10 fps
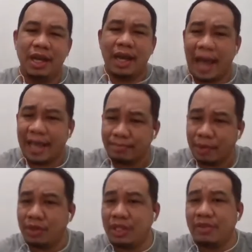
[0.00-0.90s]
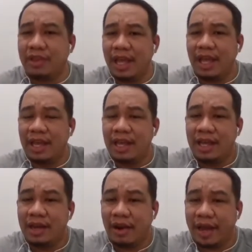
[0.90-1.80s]
Kahit pa unti-unti.
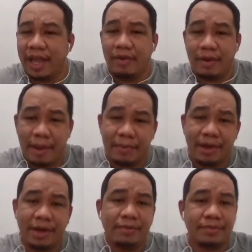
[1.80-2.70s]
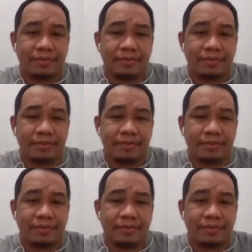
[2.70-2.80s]
Okay, remember,